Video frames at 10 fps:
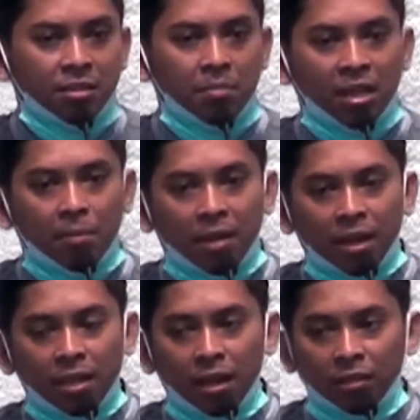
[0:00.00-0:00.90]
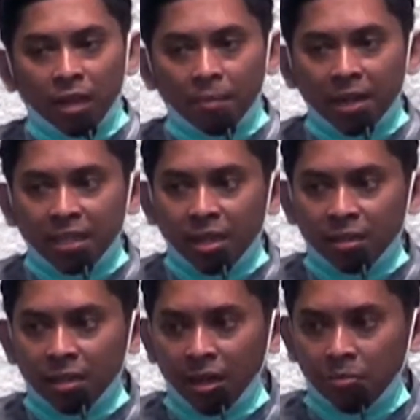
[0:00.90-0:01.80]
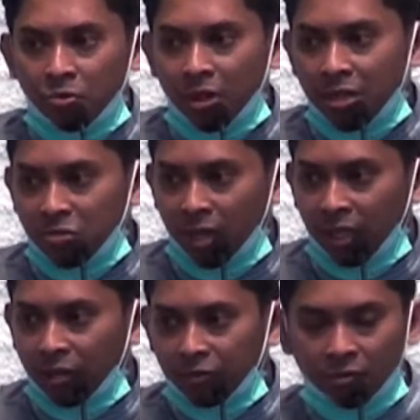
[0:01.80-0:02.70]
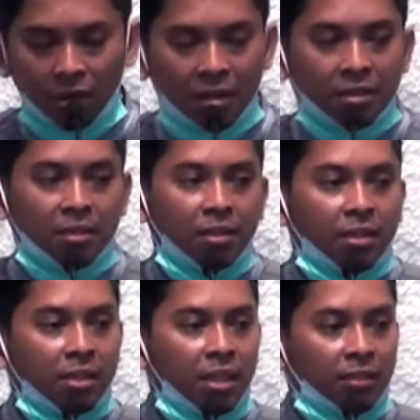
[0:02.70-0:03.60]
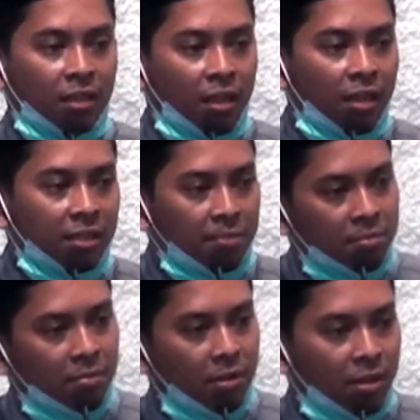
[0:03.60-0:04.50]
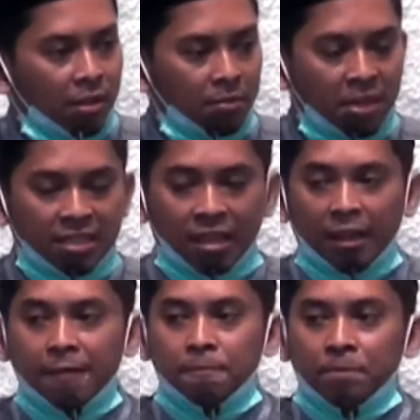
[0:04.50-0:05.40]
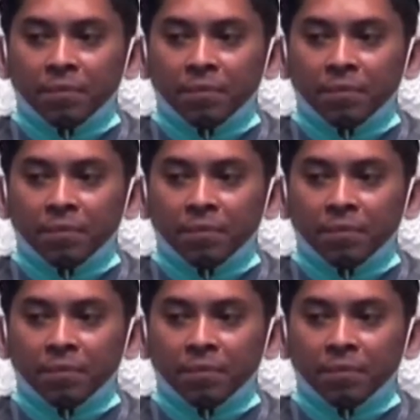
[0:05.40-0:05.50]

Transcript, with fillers: sebagaimana yang Allah abadikan di dalam Quran surat Al Furqan yang tadi khatib bacakan.